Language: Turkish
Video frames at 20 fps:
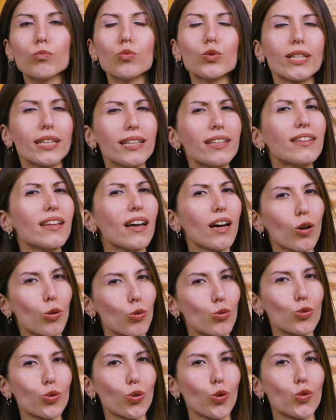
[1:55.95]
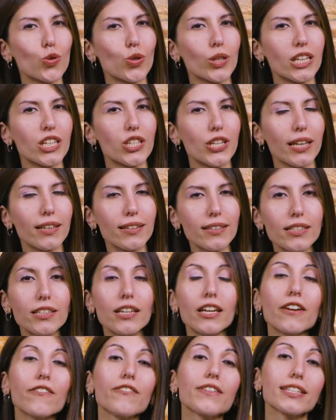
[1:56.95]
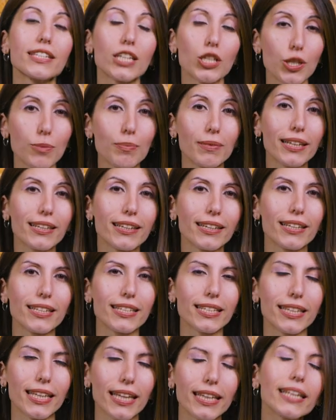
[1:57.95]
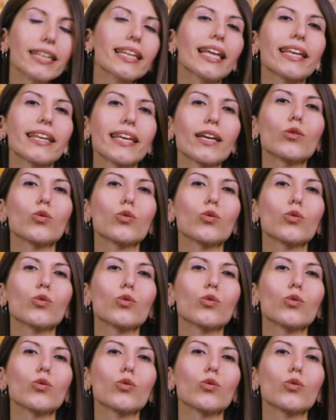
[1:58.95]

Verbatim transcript: bu seni daha hoş gösterecektir yapacaktır ve seçimlerin arasında da denge